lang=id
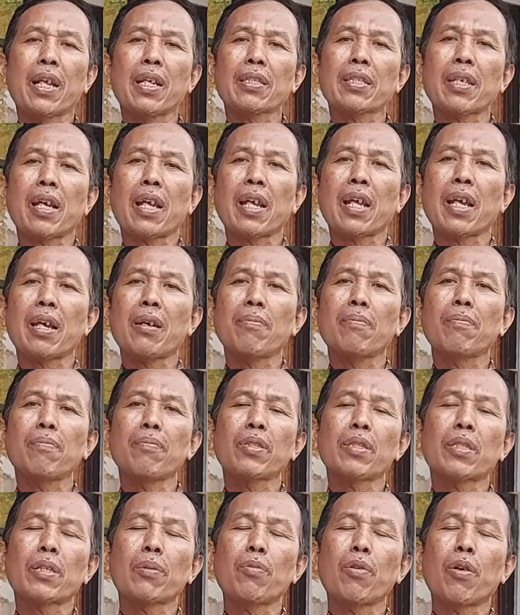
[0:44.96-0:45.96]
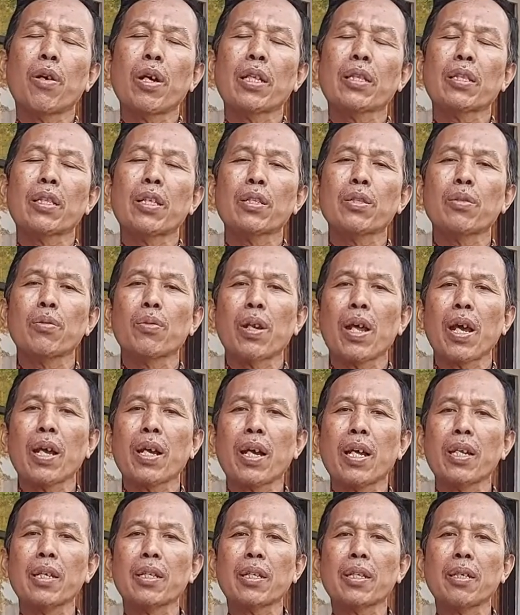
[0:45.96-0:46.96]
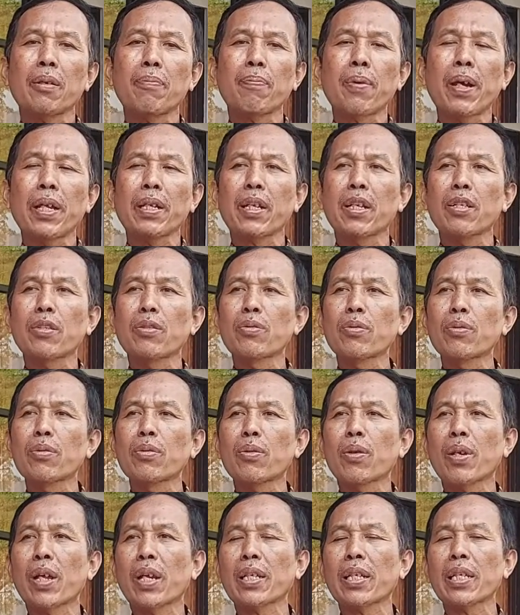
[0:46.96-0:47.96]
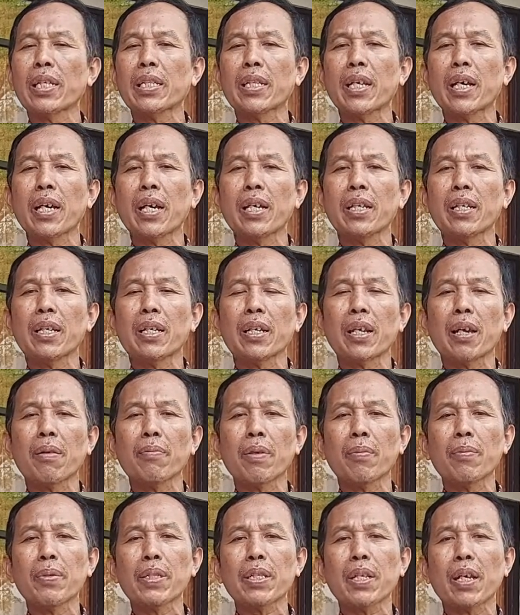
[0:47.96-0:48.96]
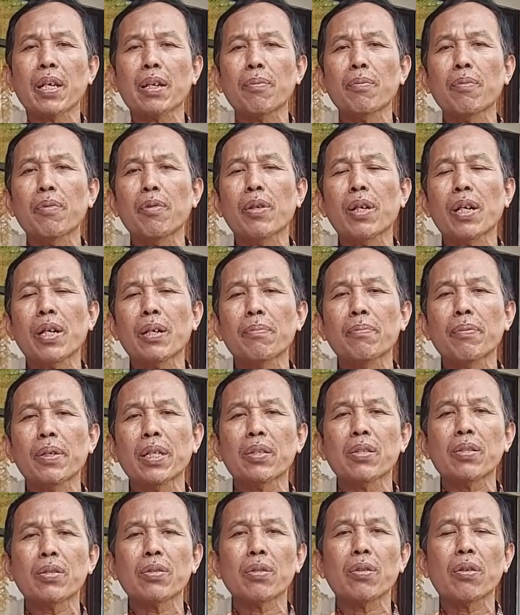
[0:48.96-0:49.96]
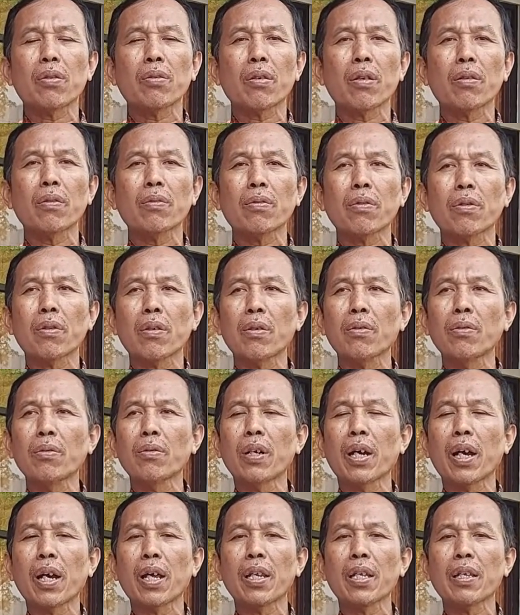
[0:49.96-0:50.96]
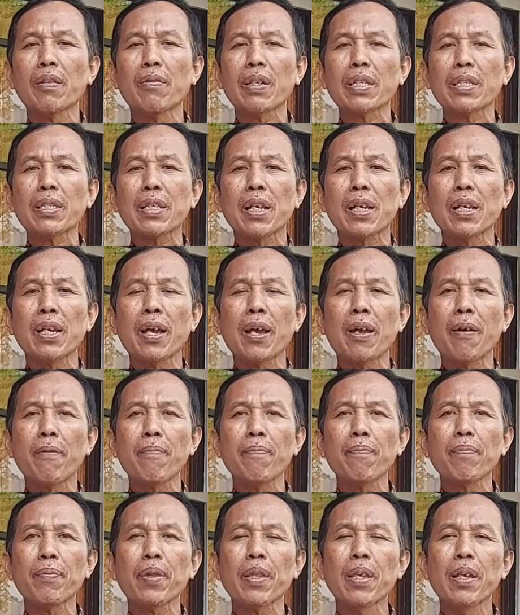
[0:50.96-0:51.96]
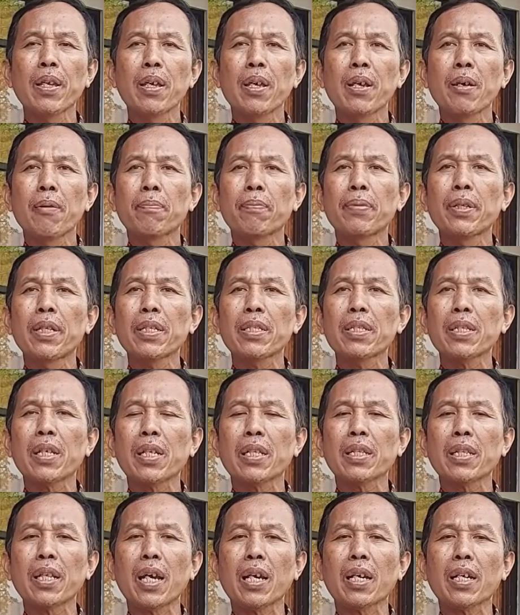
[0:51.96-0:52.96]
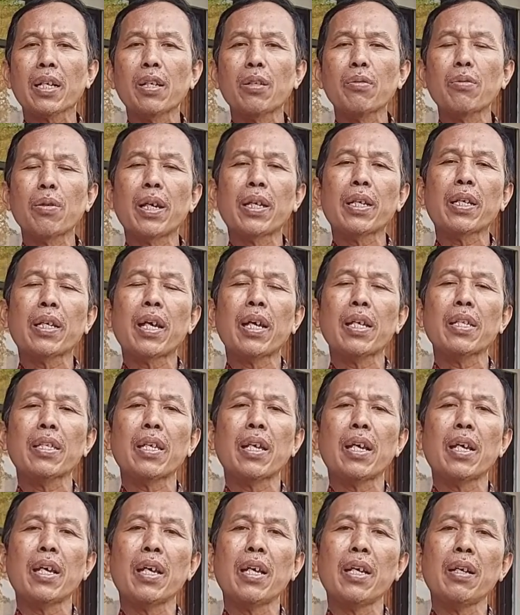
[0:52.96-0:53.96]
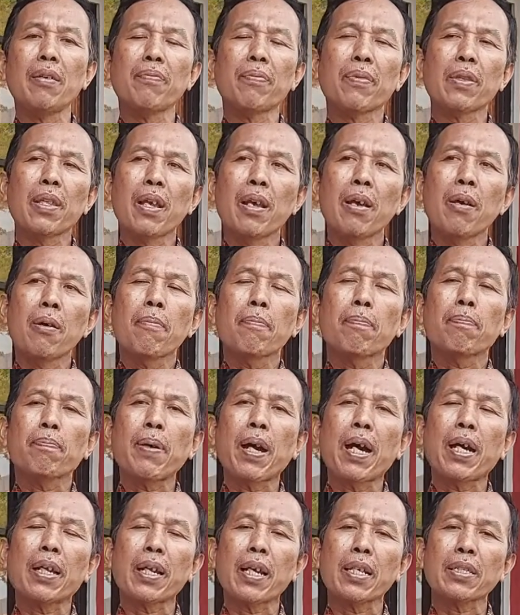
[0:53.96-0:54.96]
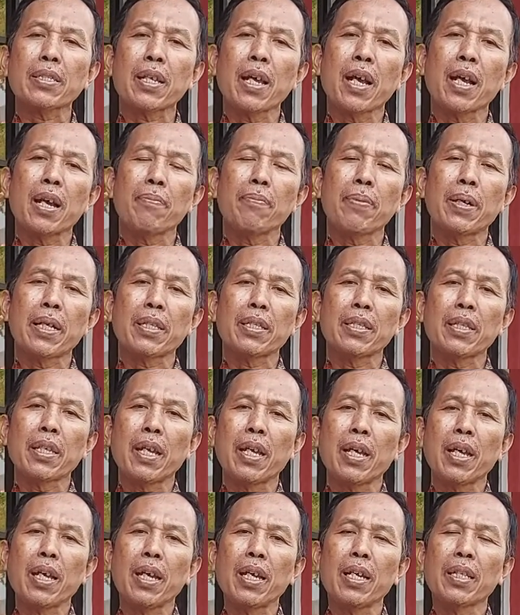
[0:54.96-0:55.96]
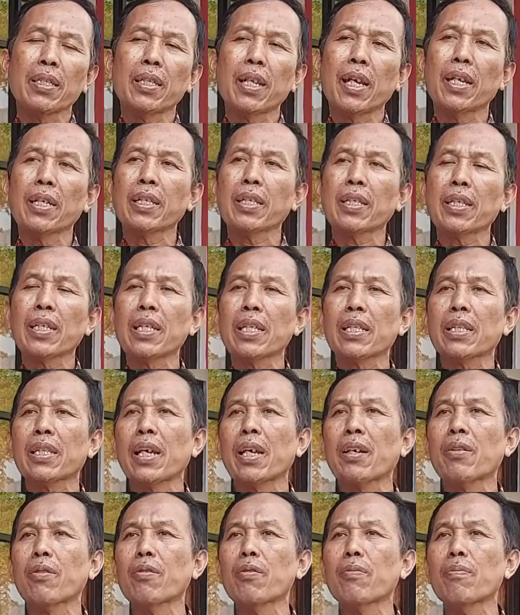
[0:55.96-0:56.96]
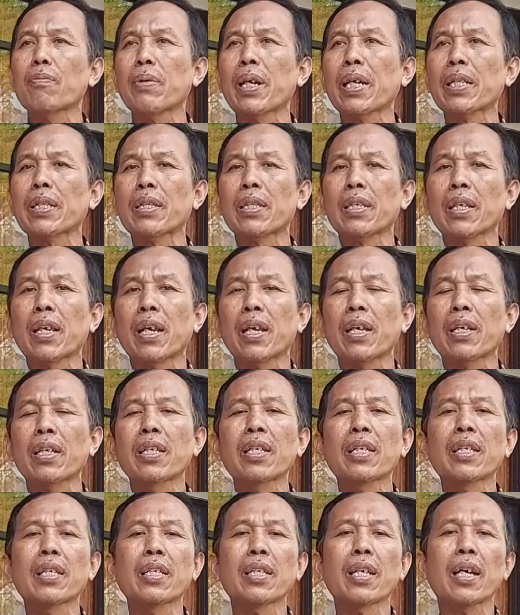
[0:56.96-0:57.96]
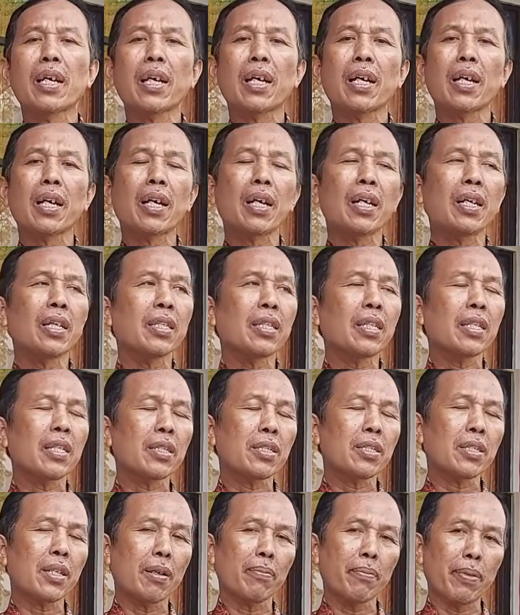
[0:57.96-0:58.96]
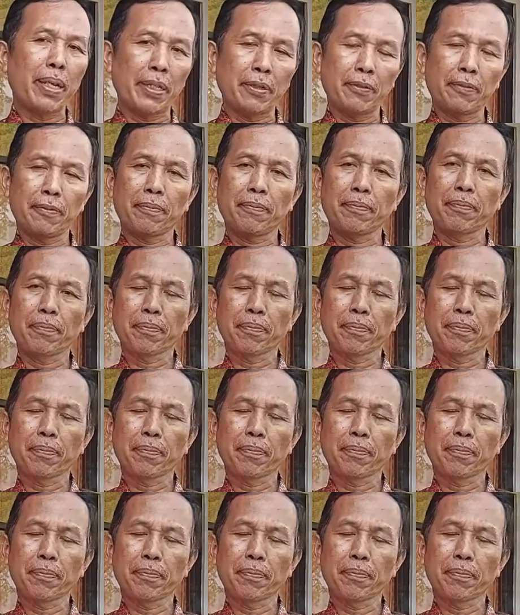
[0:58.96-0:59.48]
dan salam semoga tercurahkan kepada junjungan kita Nabi besar Muhammad Shallallahu Alaihi Wasallam beserta keluarganya, para sahabatnya dan kita umatnya hingga akhir zaman.